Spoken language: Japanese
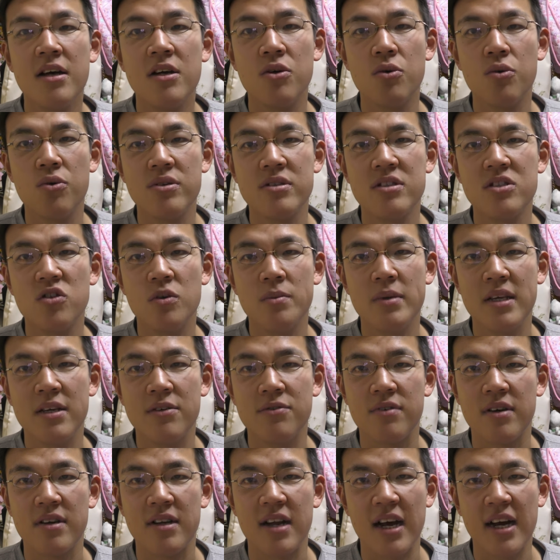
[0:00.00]

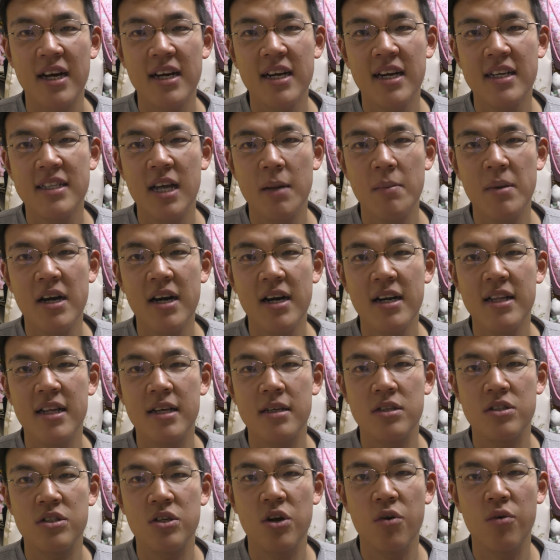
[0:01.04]
ローストビーフはなかなか食べられ
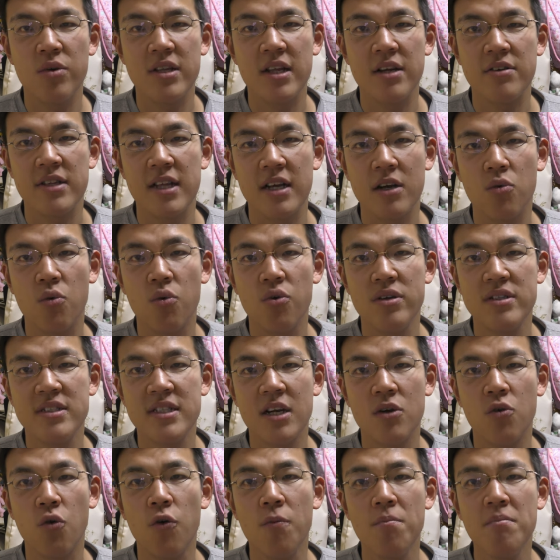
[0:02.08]
ない料理なので、こうし
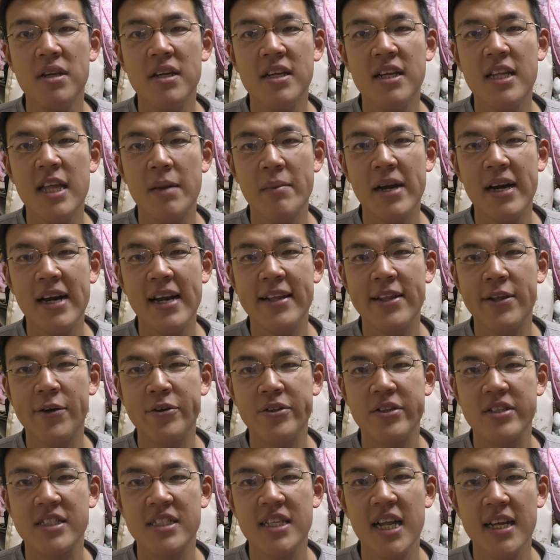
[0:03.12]
てコンビニで食べられるという
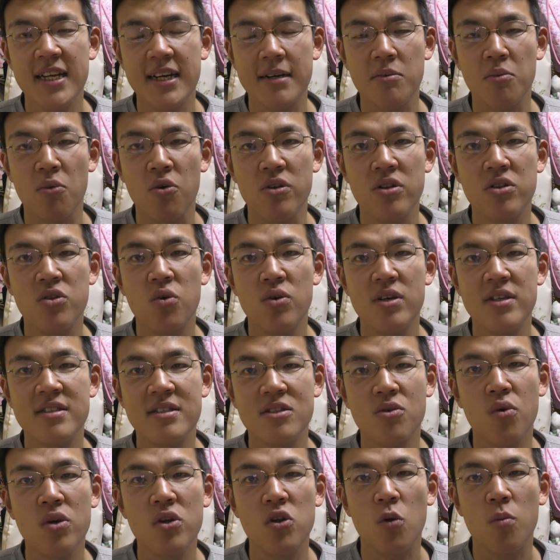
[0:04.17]
こと自体が本当に
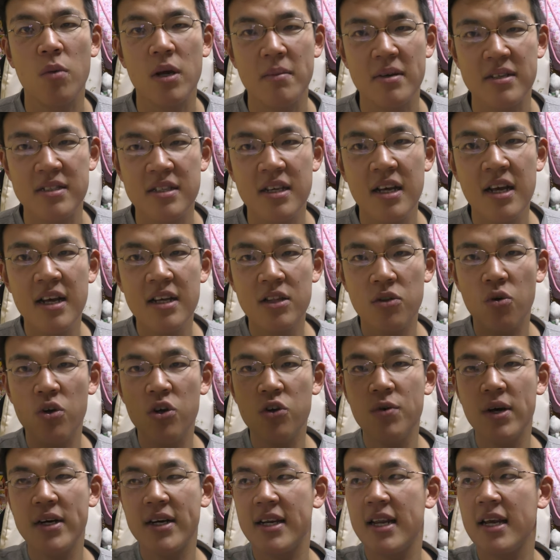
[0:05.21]
すごいと思います。と
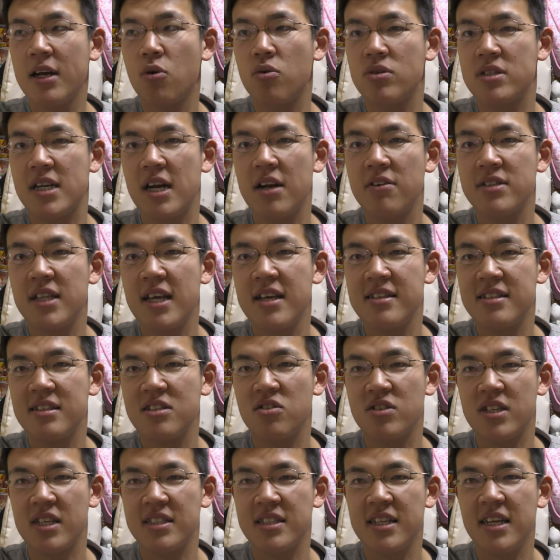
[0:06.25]
いうわけでこちらを点
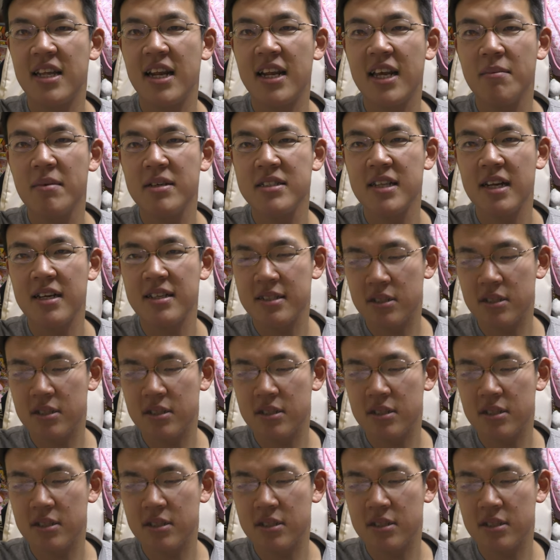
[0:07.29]
数とさせていただきました。